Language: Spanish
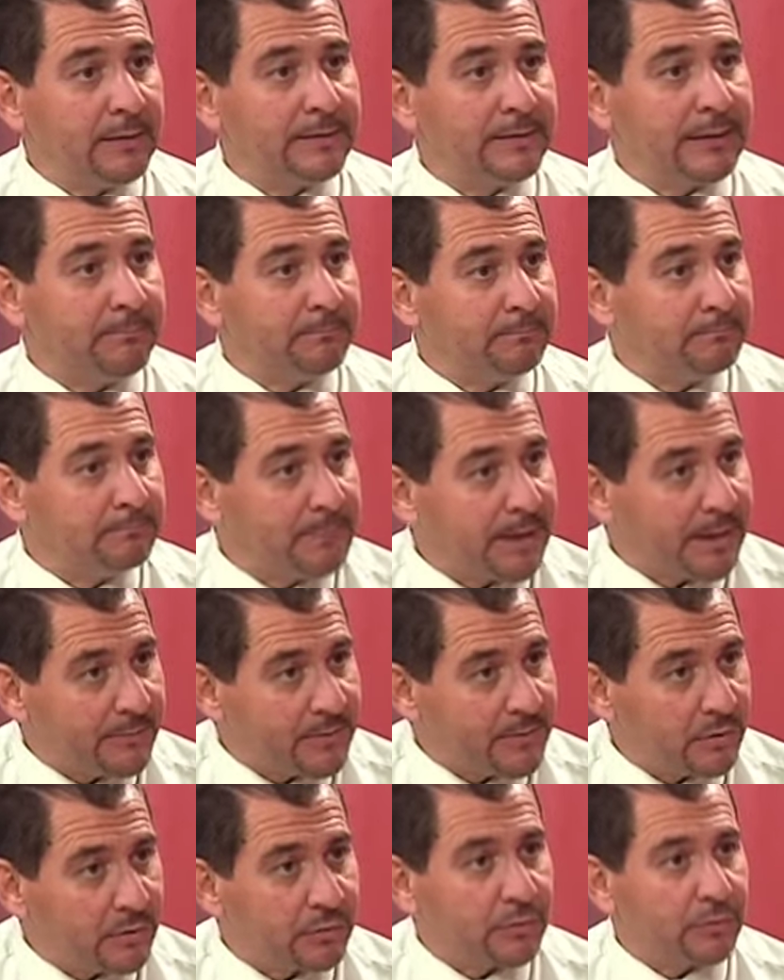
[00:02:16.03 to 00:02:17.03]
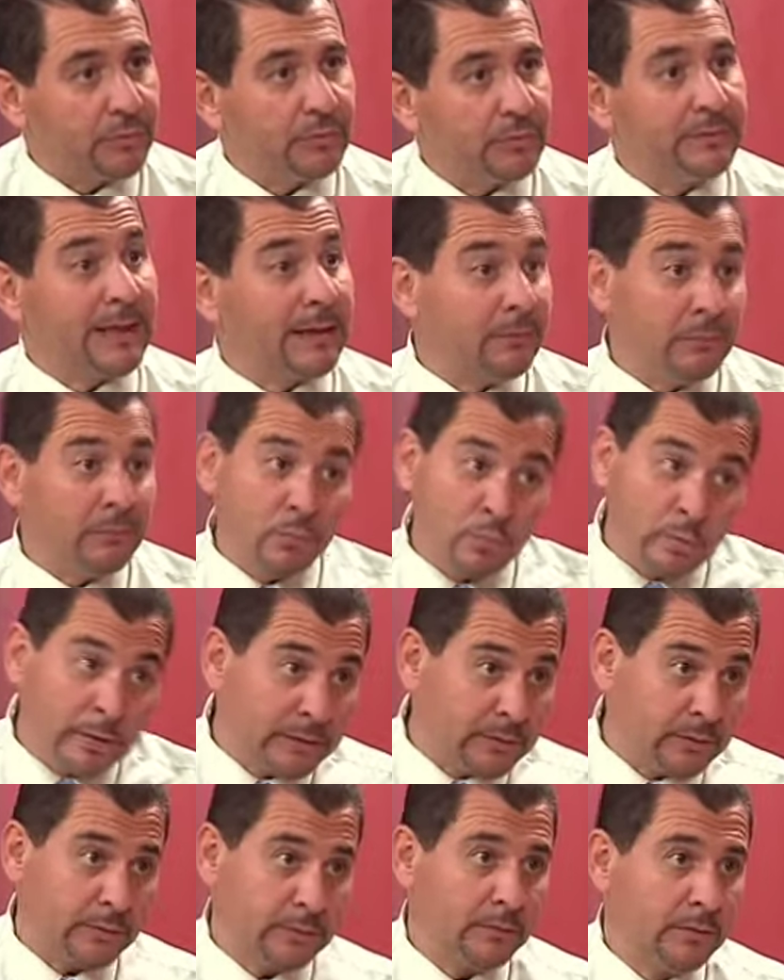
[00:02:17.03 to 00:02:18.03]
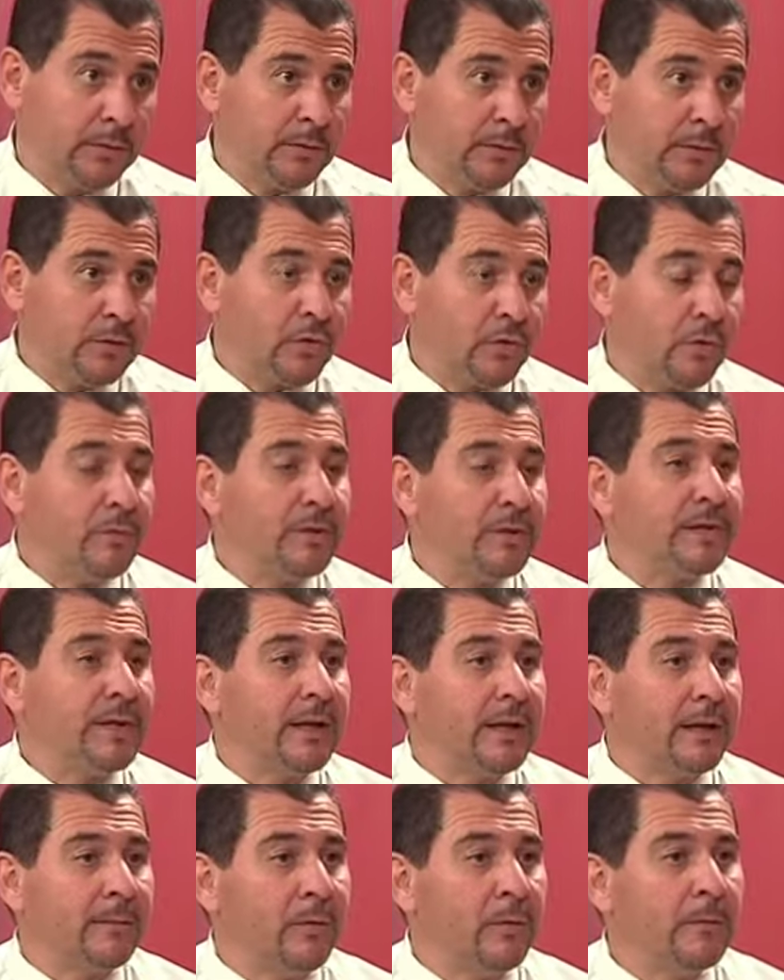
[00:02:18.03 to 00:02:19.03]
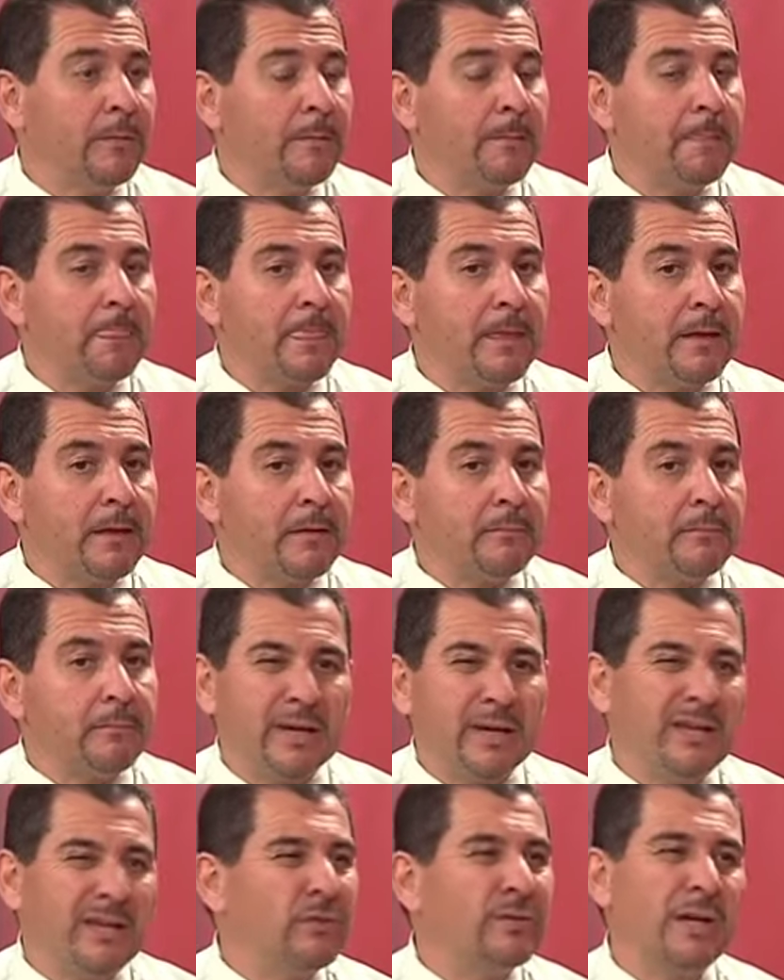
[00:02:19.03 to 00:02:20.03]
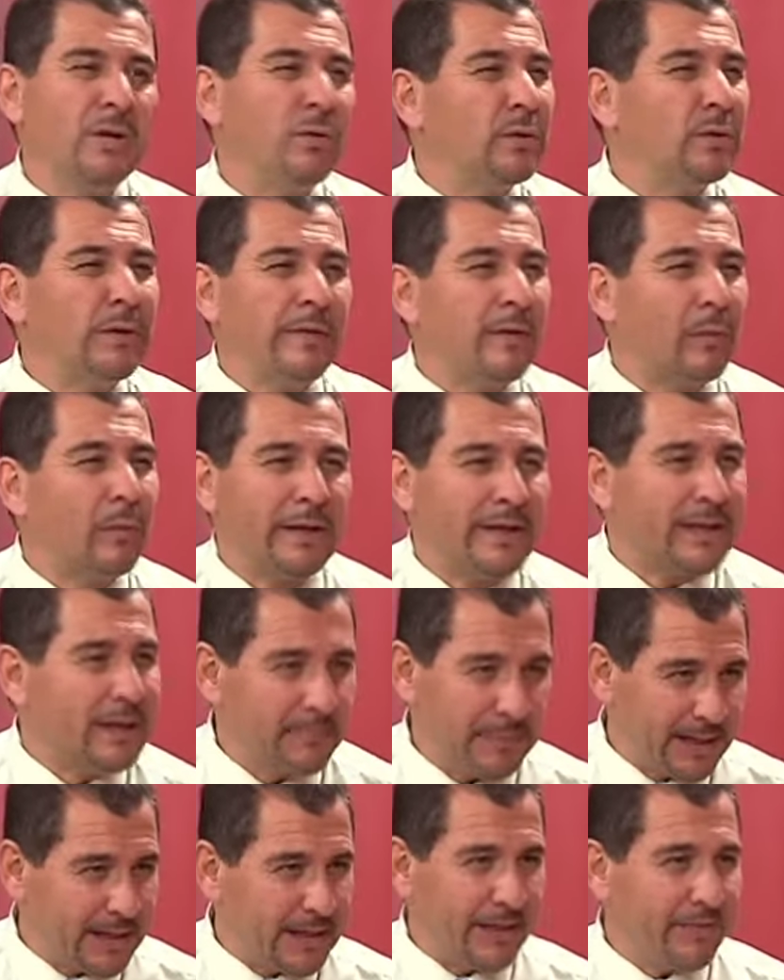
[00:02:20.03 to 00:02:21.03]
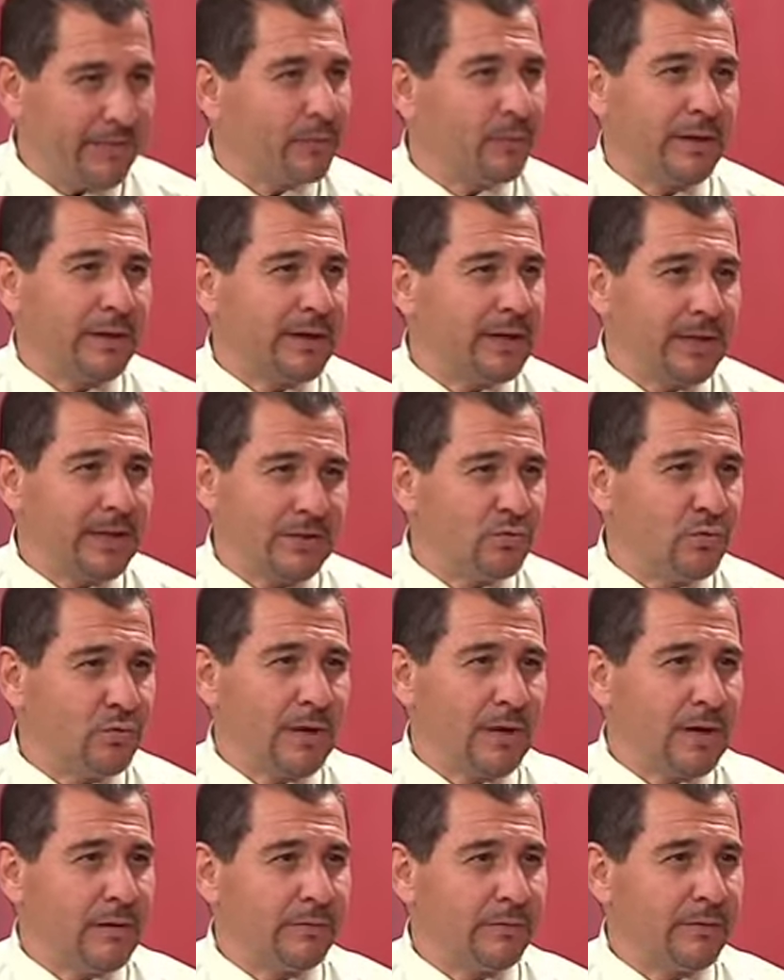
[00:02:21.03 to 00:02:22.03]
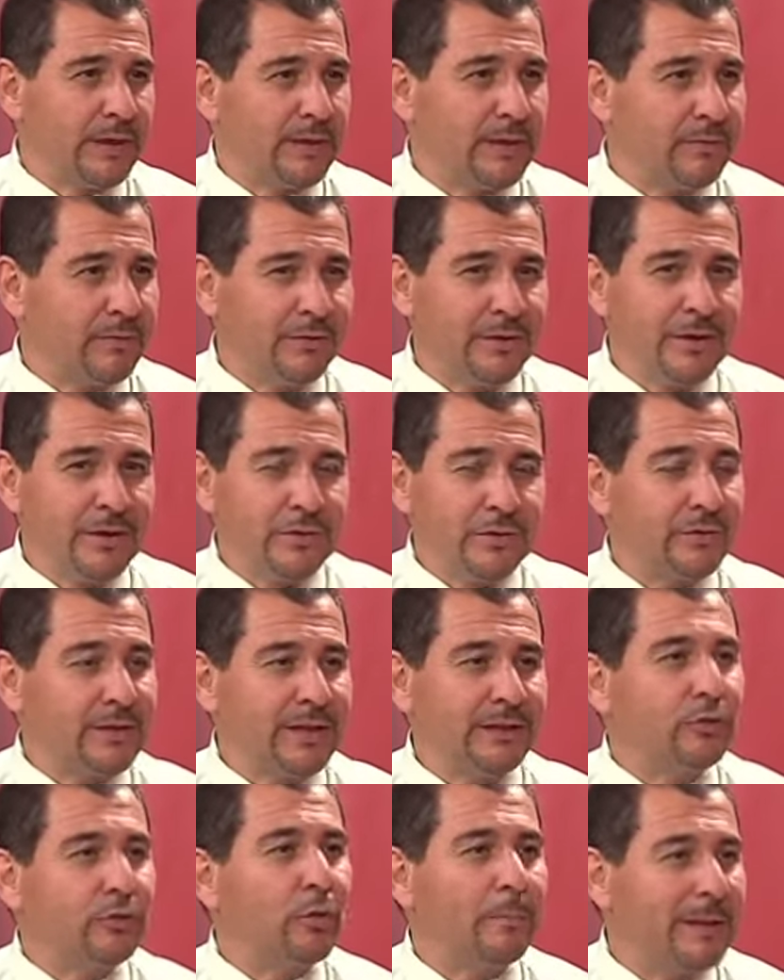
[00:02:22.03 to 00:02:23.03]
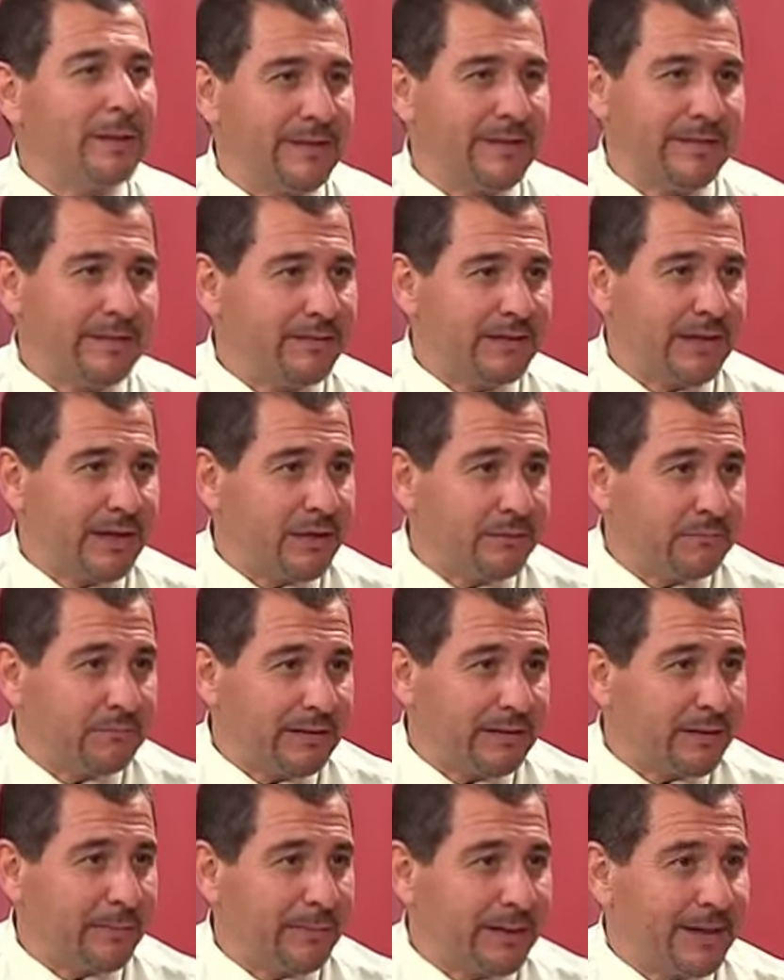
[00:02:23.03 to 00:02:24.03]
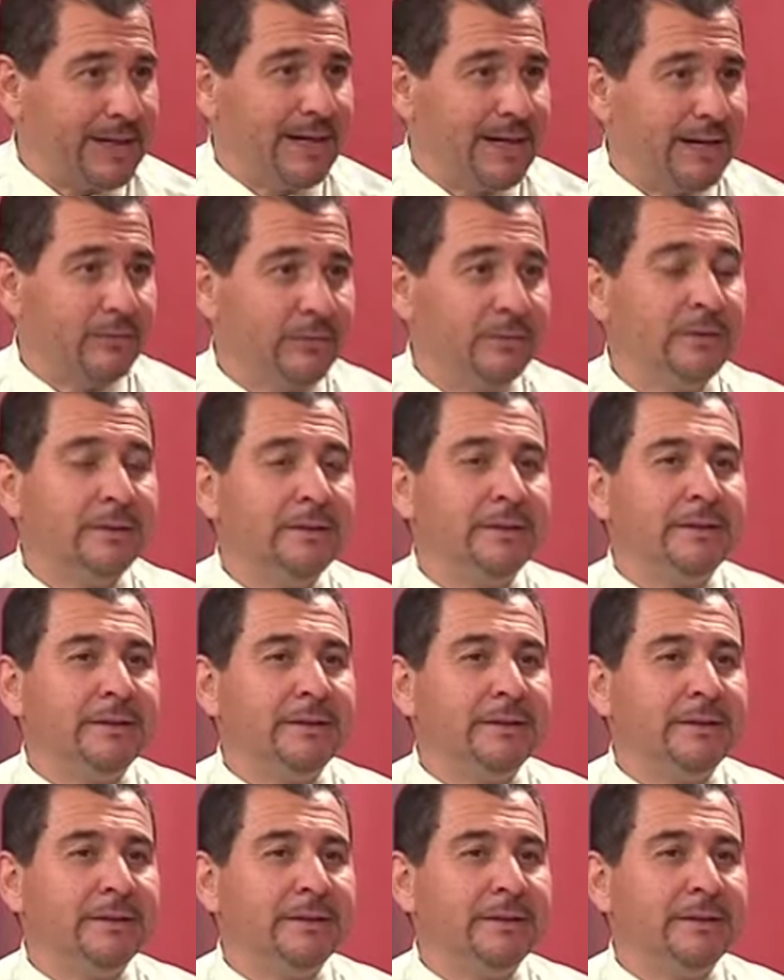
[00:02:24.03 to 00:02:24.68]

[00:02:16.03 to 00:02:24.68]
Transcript: tan maravilloso, tan nuestro, como es el jamón, pues que no se corte de cualquier manera, de cualquier hechura, ¿no? De que no, no se estropee de, esta manera, ¿no?